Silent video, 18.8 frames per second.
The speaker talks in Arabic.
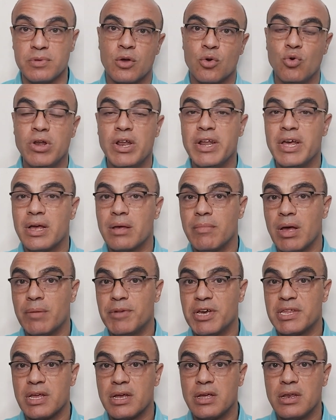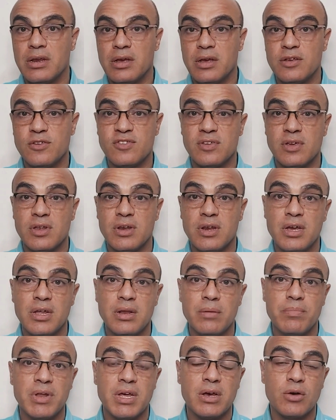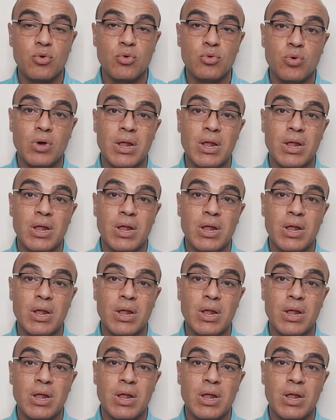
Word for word: كلنا يا جماعة محتاجين نحس ان احنا بناخد